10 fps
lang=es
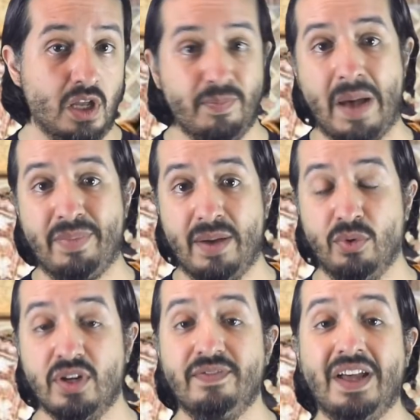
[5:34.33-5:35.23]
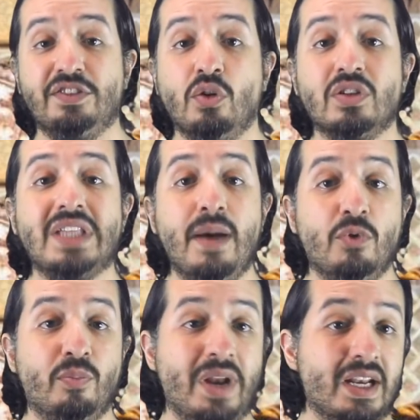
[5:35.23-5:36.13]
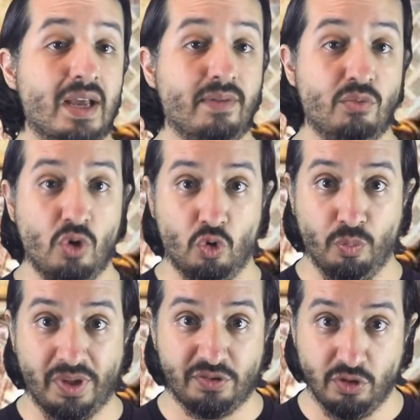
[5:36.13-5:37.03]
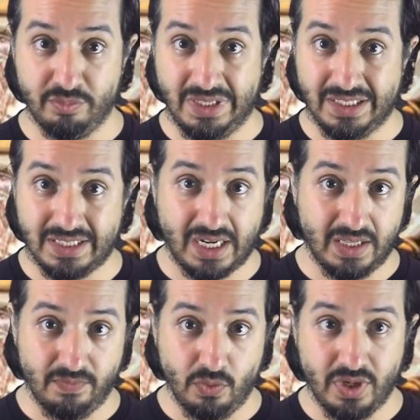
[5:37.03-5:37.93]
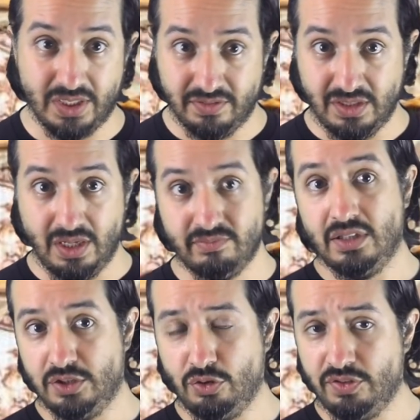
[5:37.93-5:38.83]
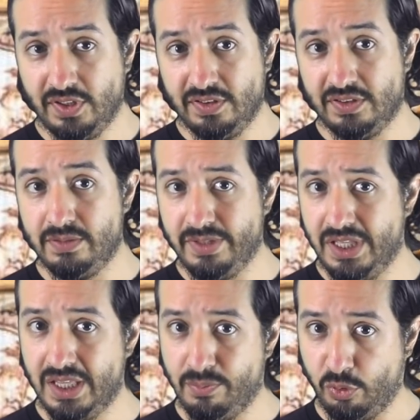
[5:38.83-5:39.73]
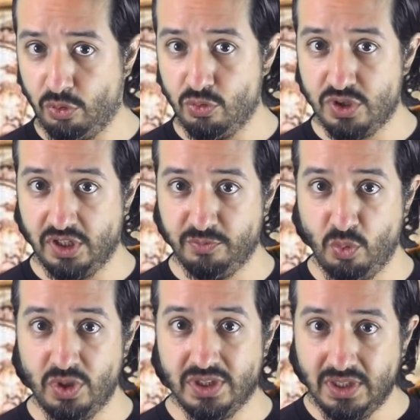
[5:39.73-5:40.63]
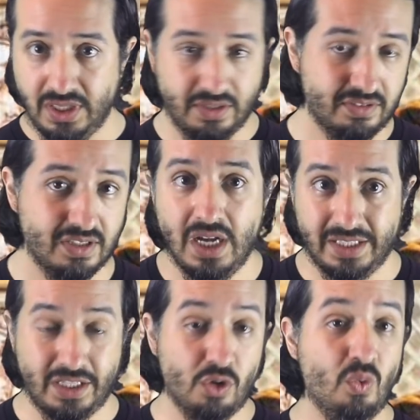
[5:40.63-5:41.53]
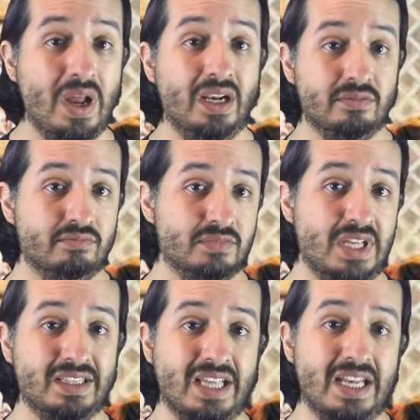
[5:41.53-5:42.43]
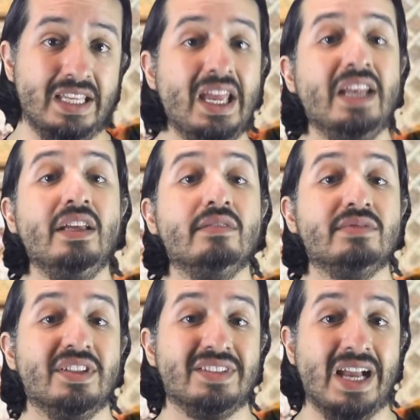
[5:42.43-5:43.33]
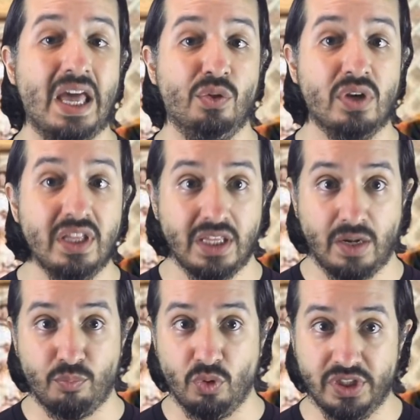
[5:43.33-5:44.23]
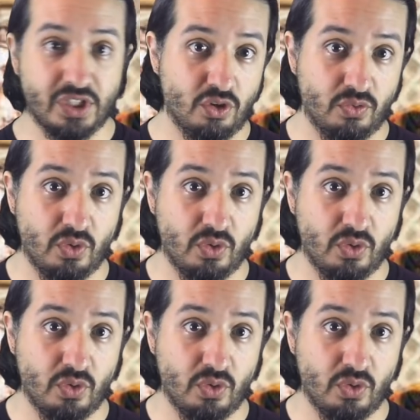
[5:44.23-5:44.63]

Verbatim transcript: El Papa Bonifacio VIII planeaba una ocupación militar de Florencia, entonces dividida por luchas políticas, ante lo cual Dante Alighieri, destacado líder político